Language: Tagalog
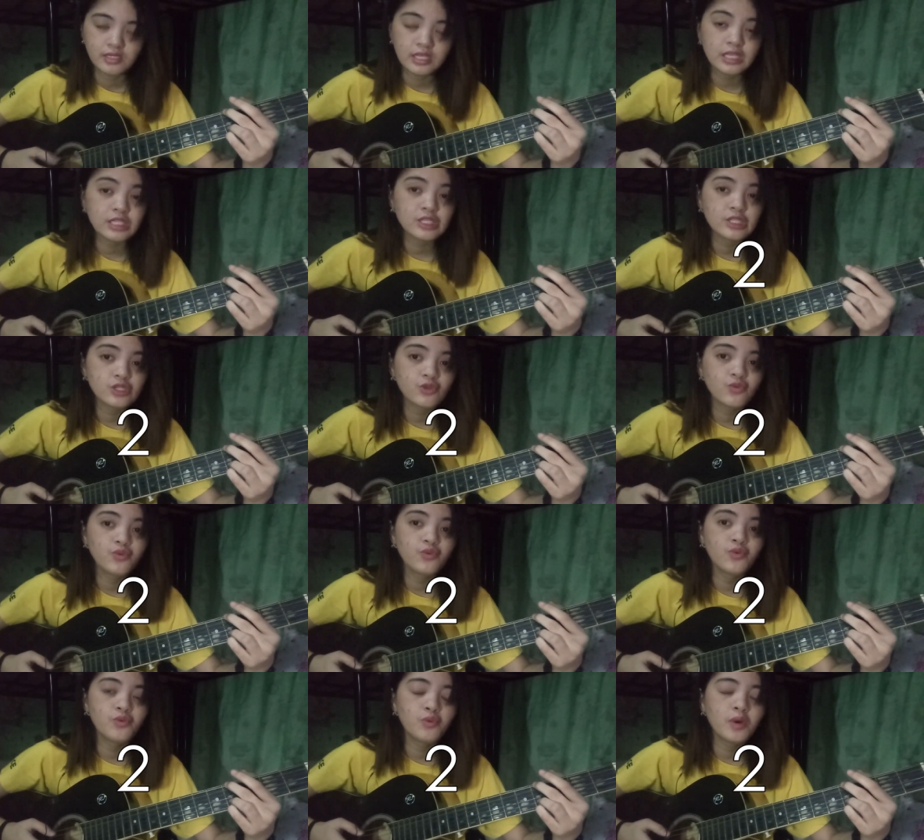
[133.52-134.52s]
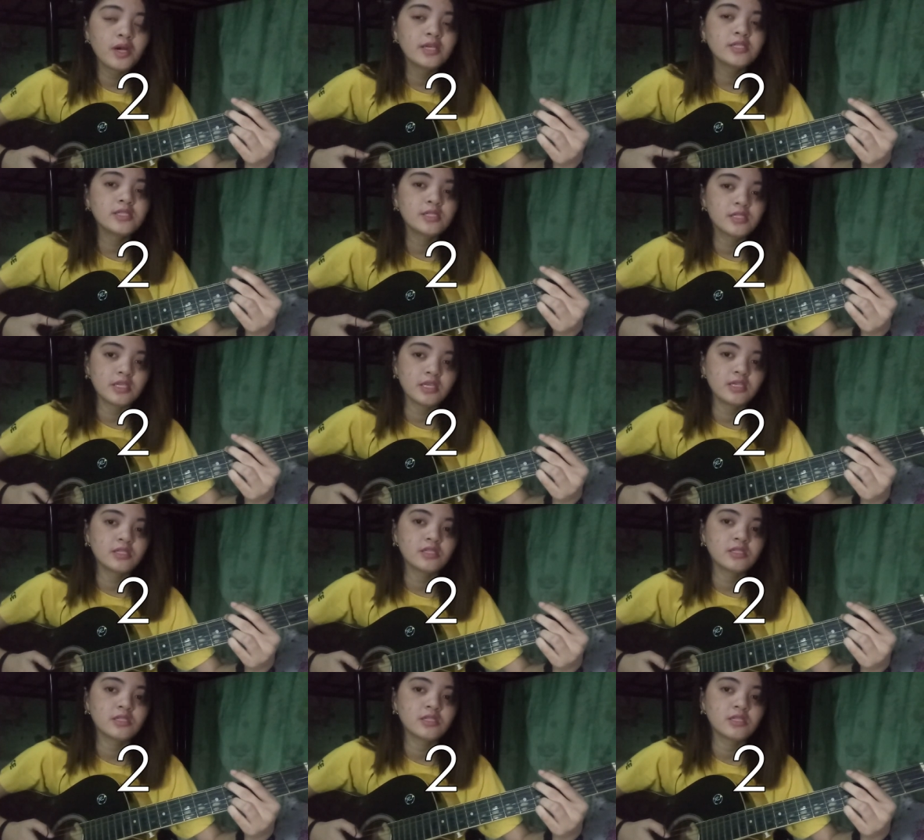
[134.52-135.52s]
6, 2, 1,
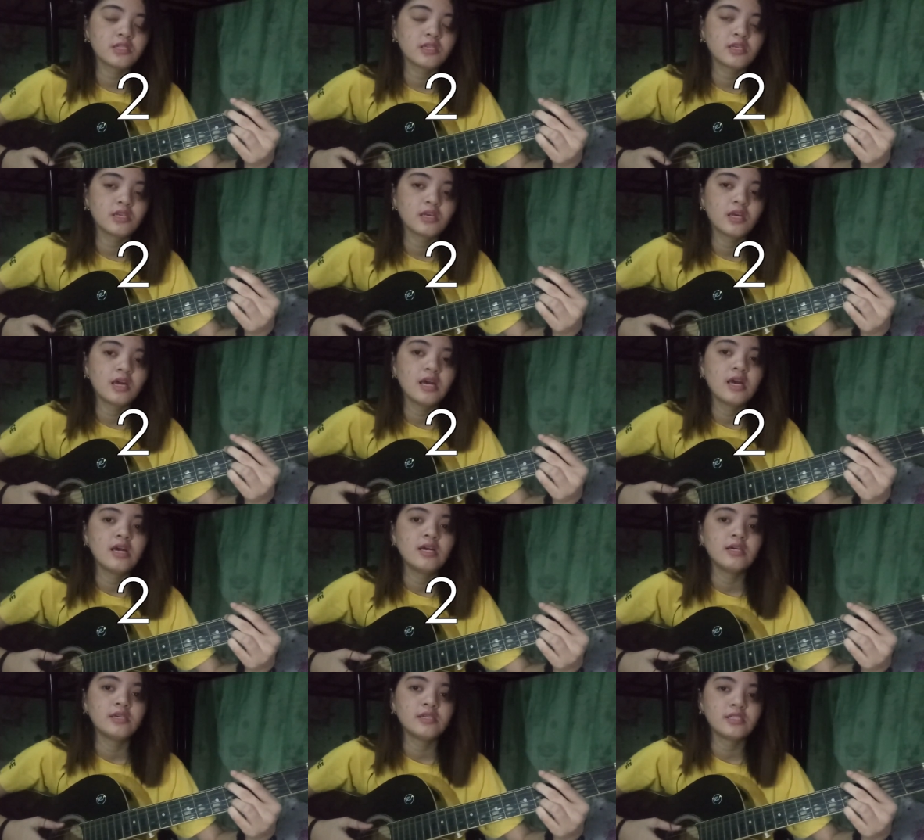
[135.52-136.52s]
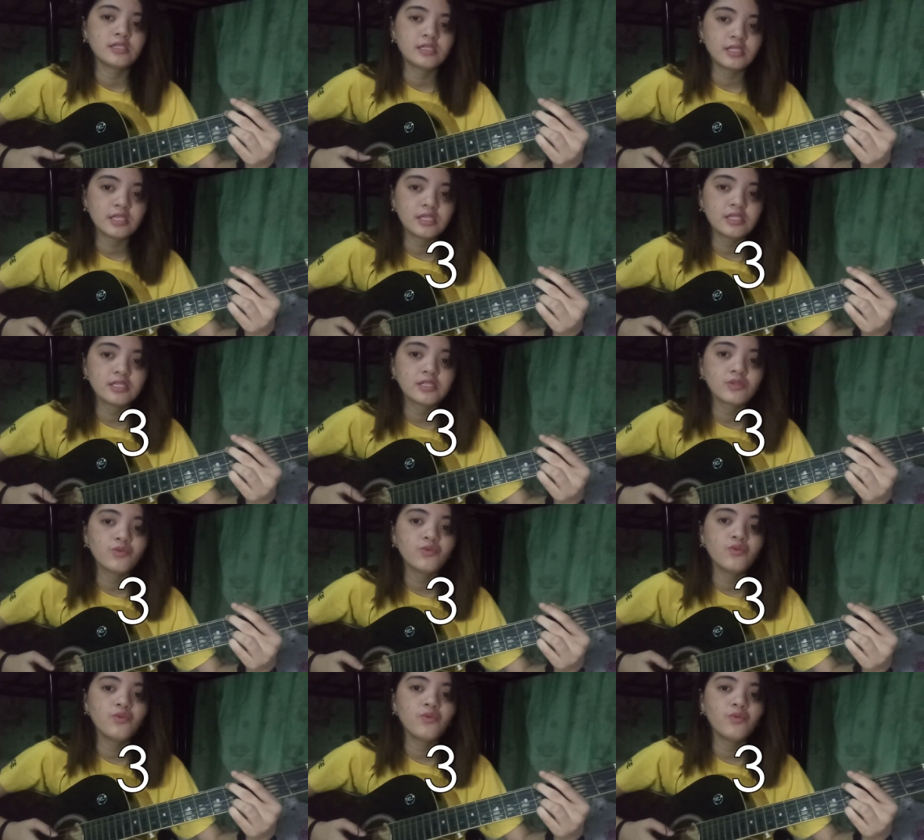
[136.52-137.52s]
6, 6,
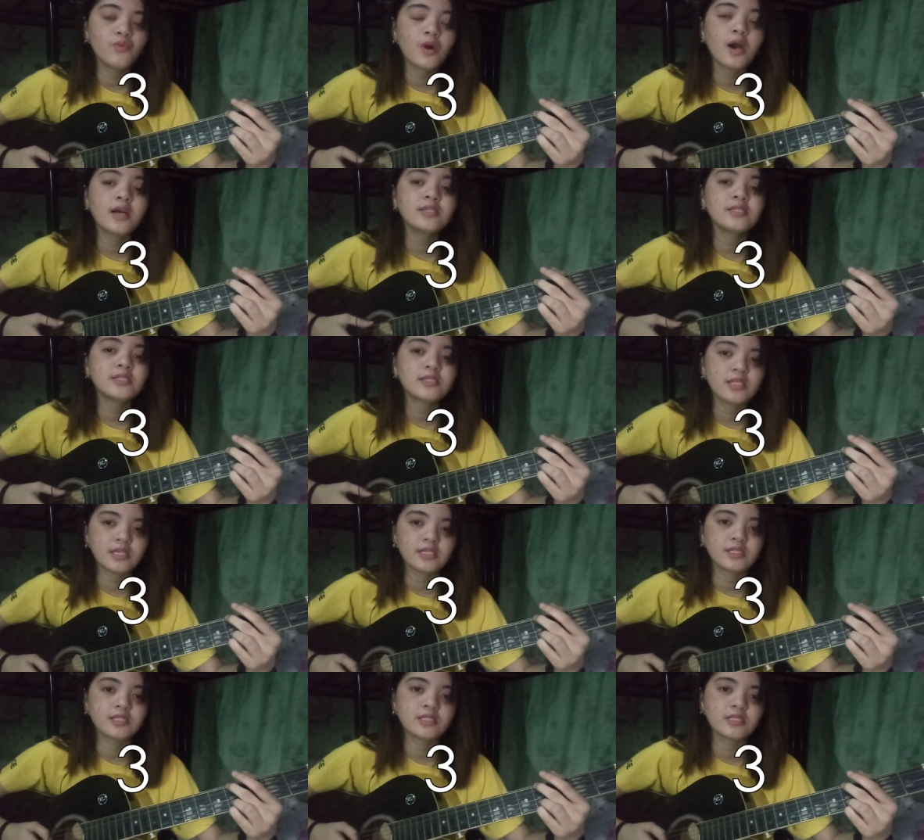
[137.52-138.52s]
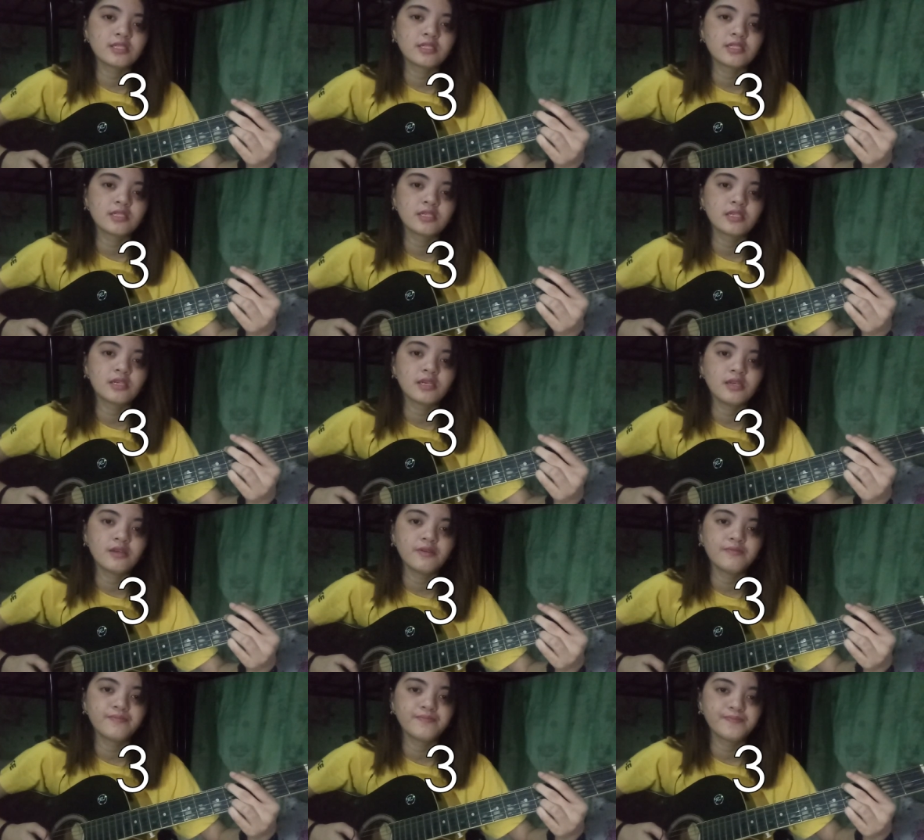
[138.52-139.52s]
2, 1,
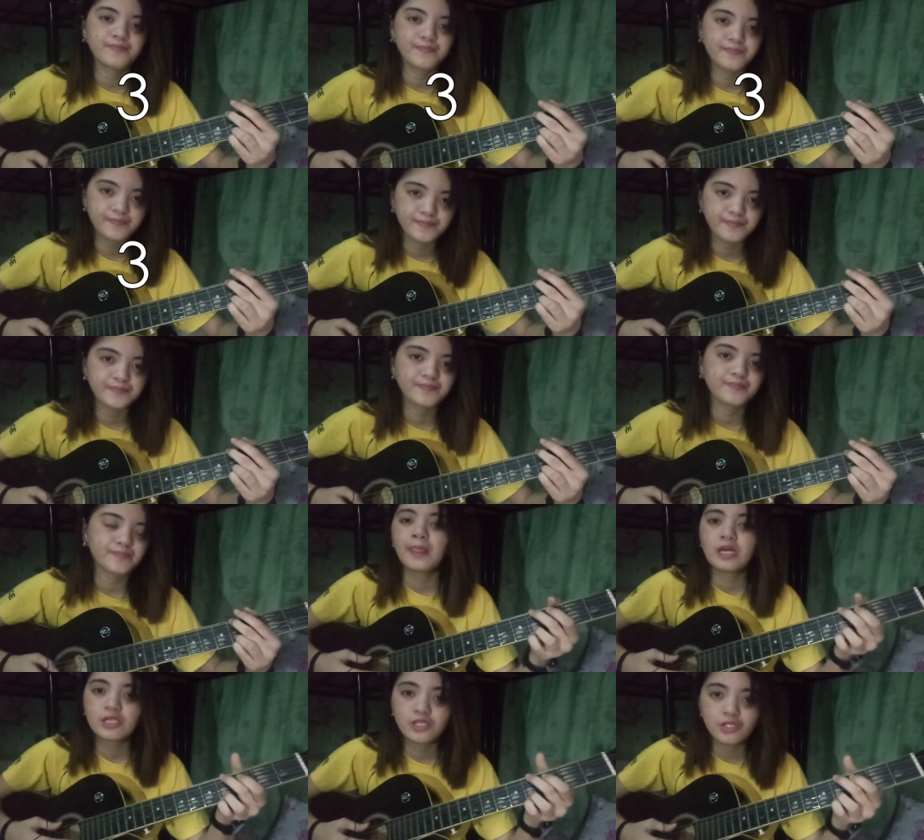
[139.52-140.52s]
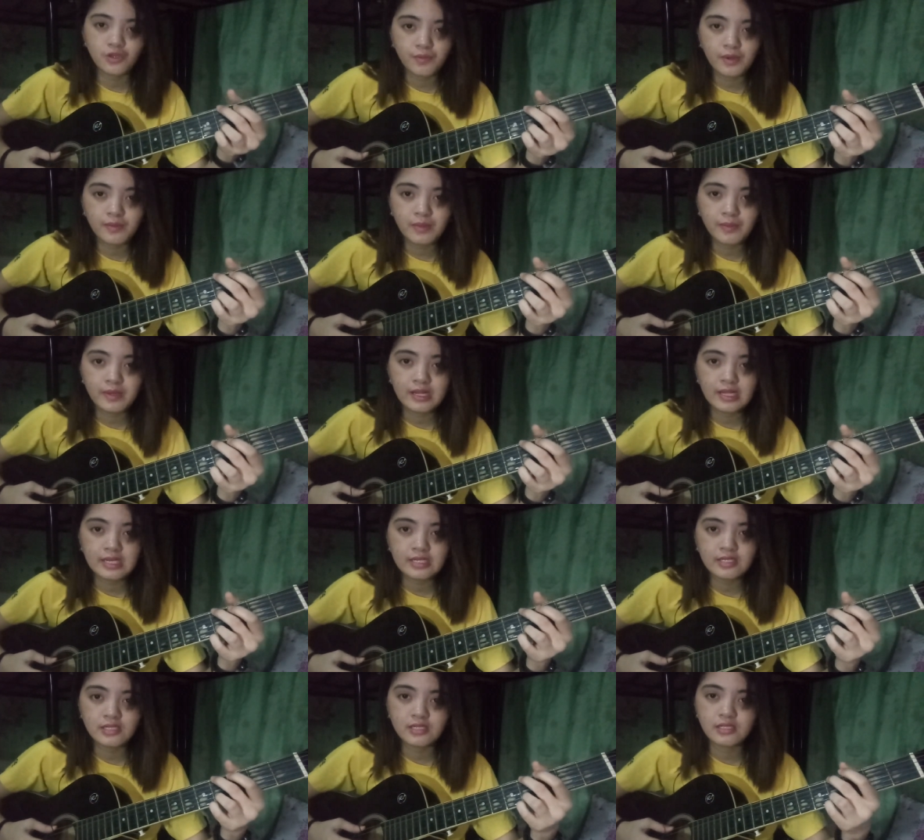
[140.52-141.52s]
6. So, pag
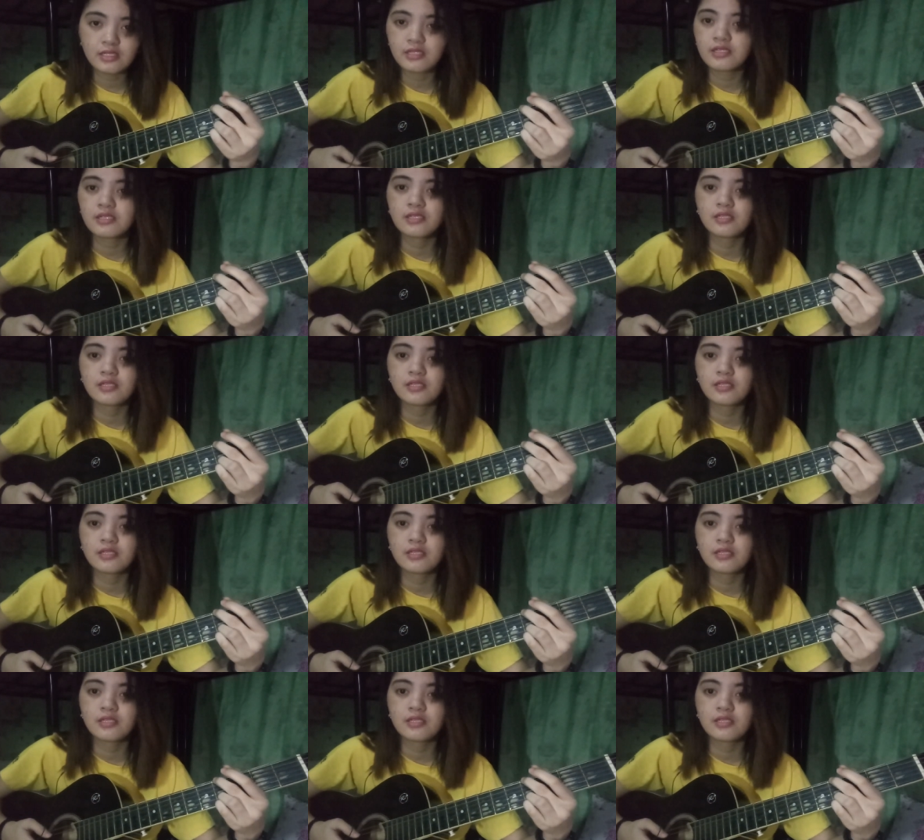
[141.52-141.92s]
mabilis,